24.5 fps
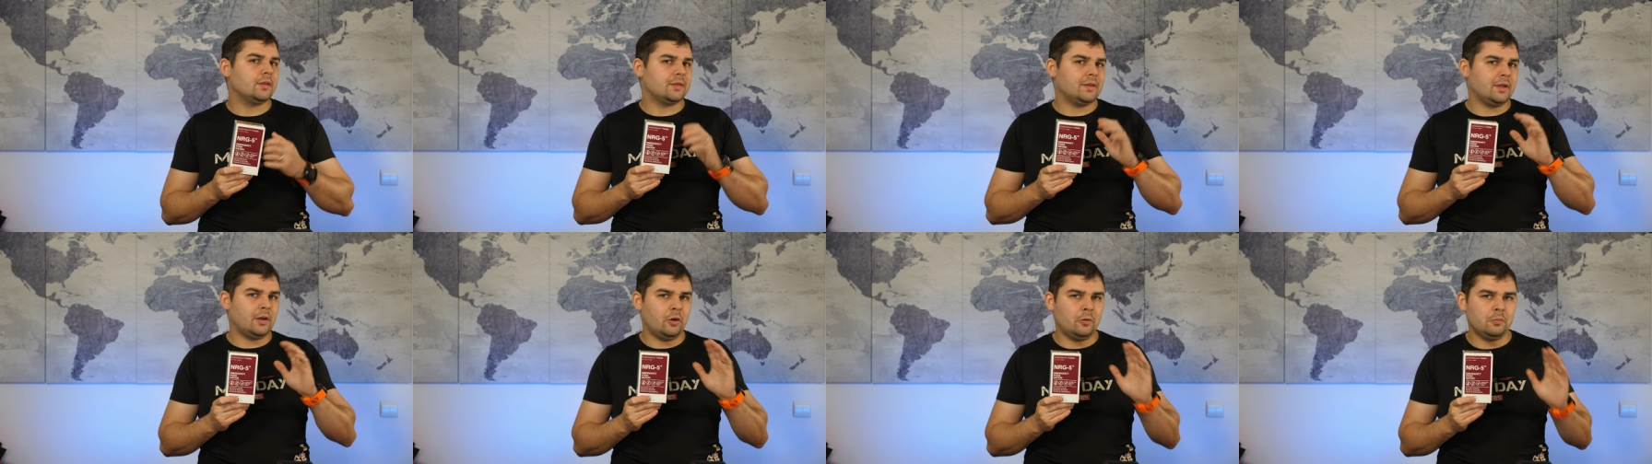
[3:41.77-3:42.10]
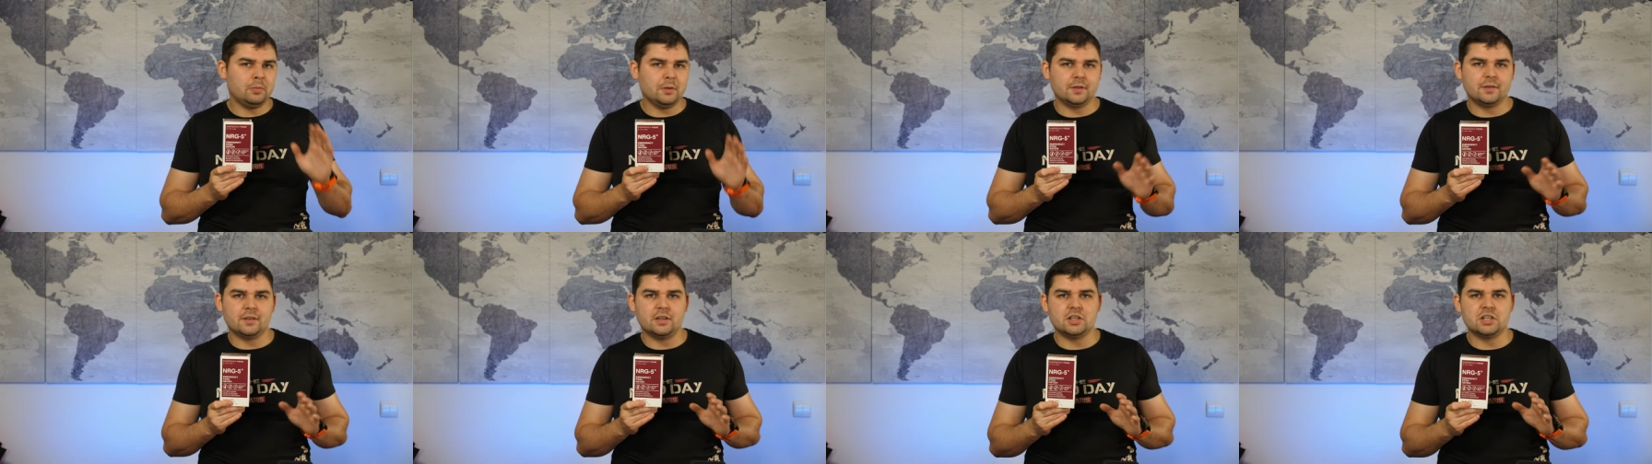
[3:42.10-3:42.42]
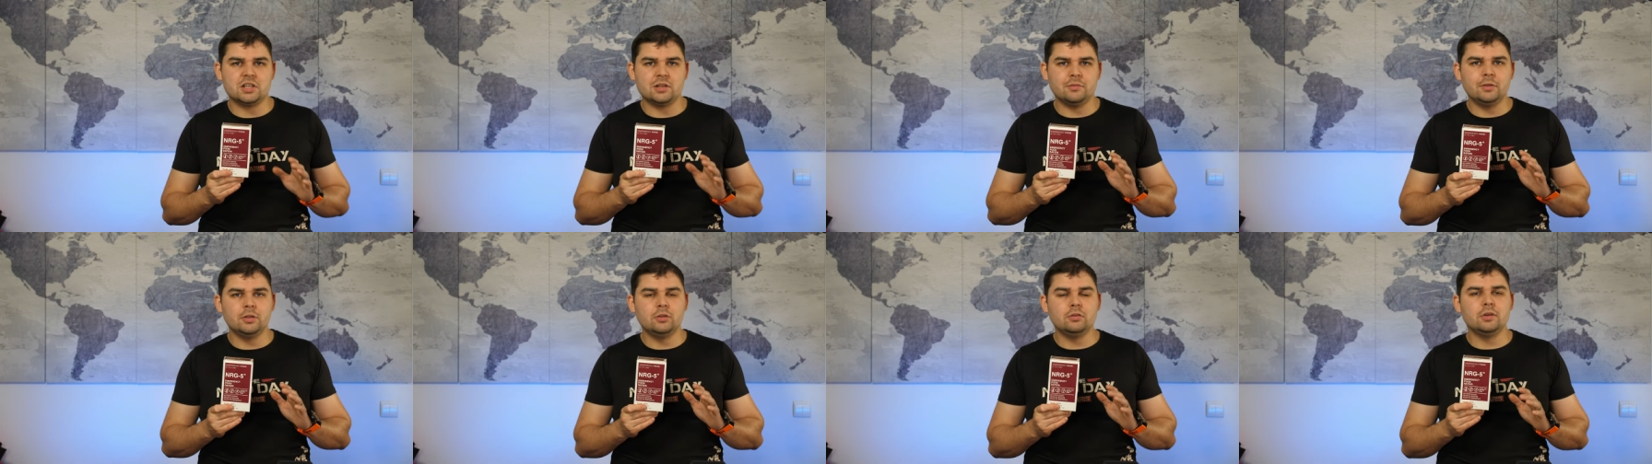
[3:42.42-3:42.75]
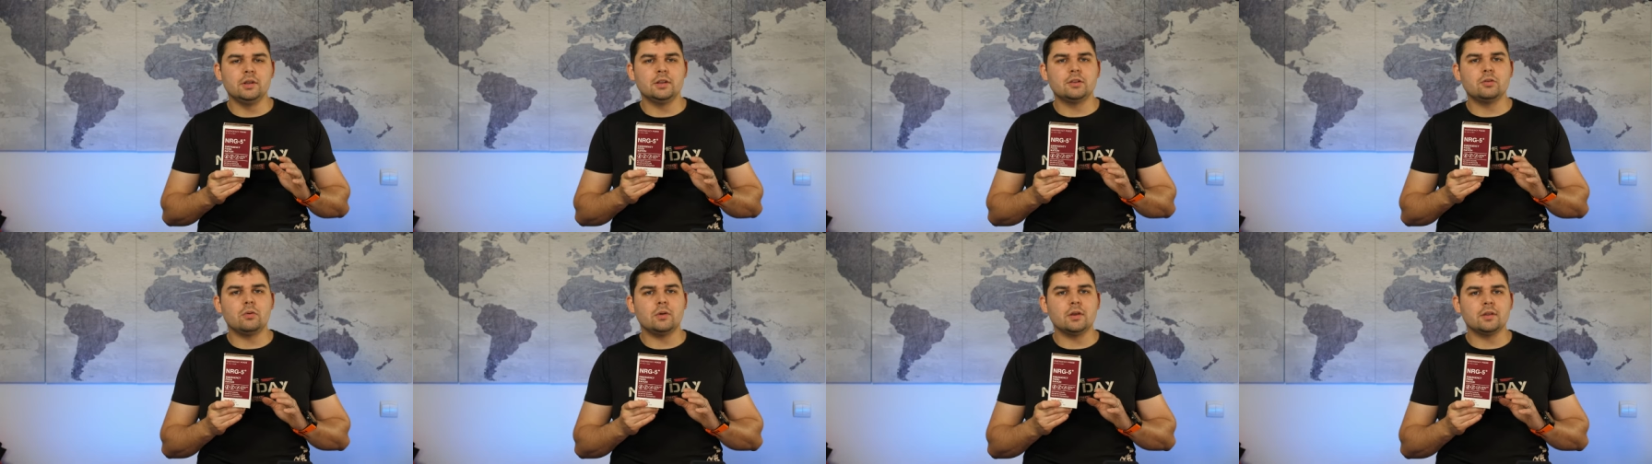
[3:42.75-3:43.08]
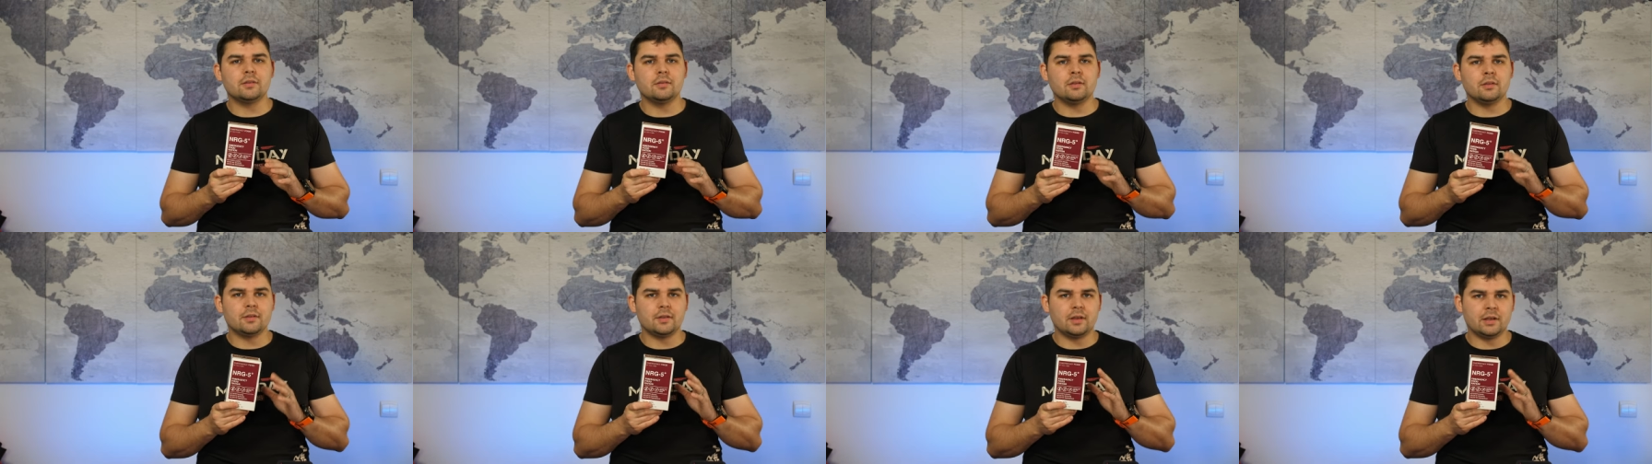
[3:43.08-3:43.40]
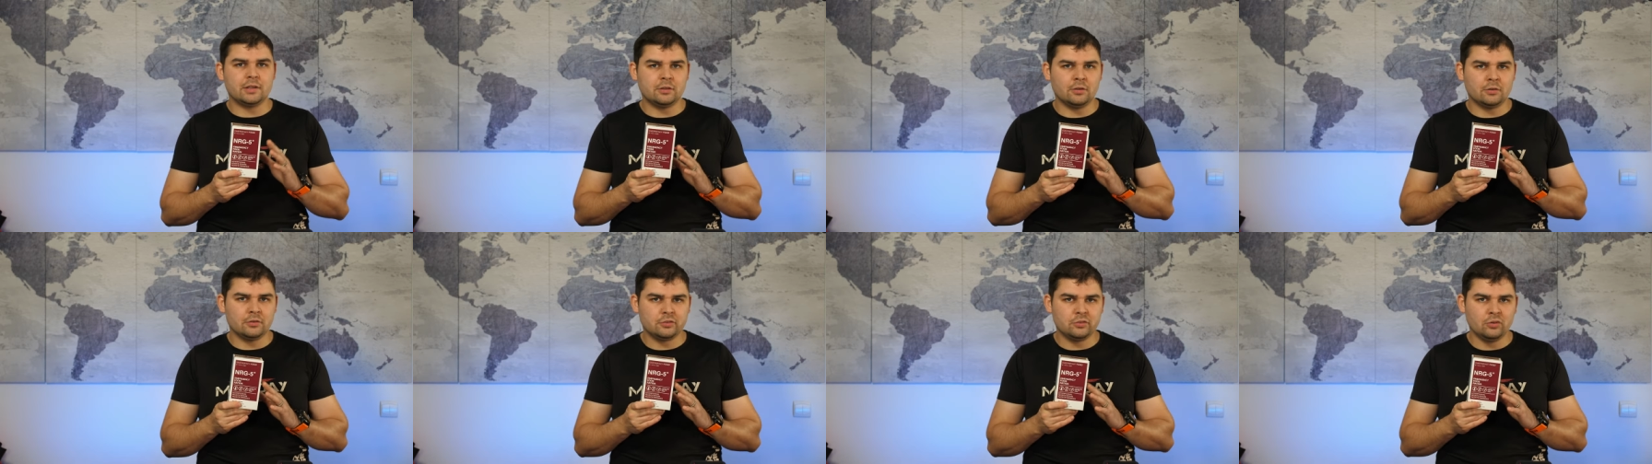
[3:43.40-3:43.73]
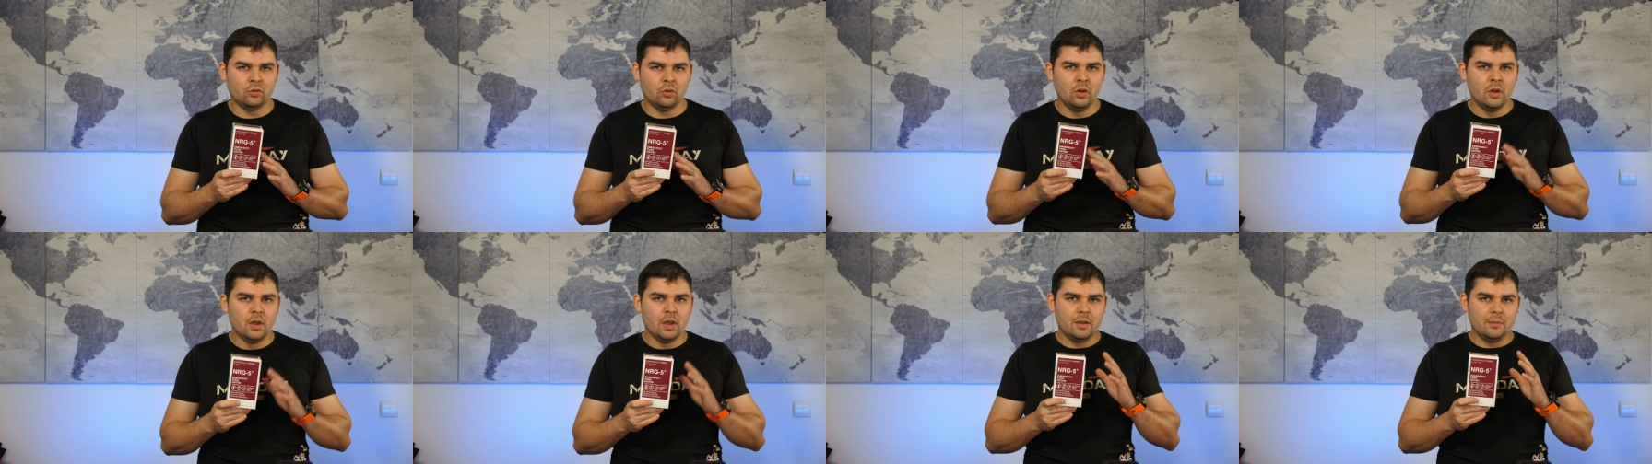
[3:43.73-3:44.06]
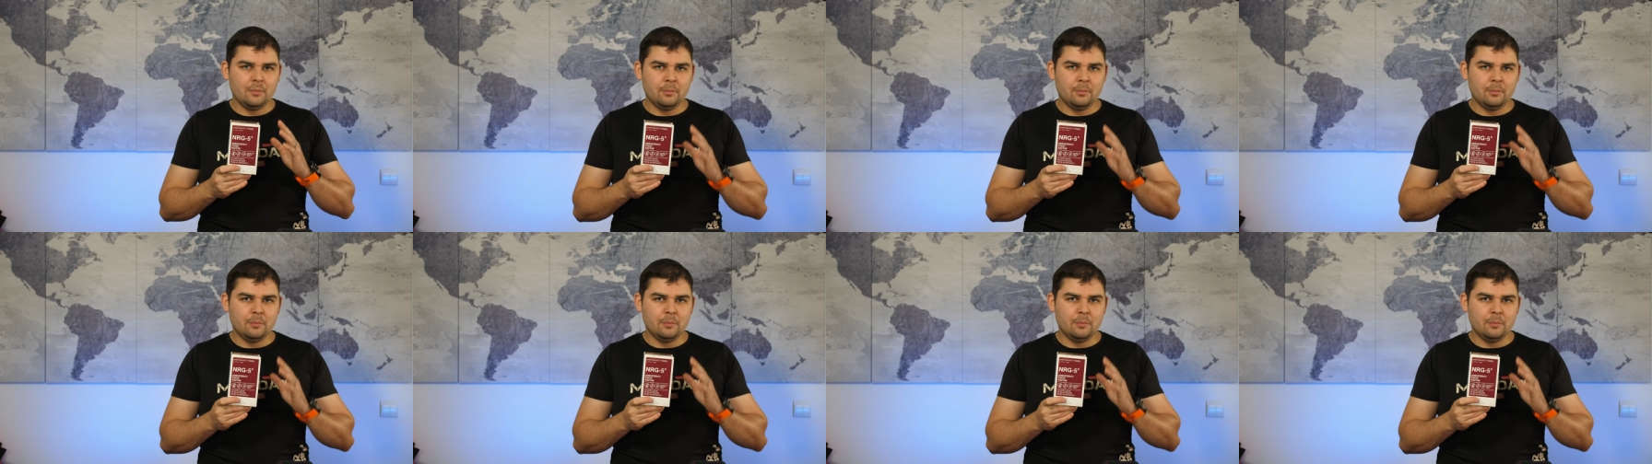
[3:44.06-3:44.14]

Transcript: ça remplacera jamais du lait de croissance, attention,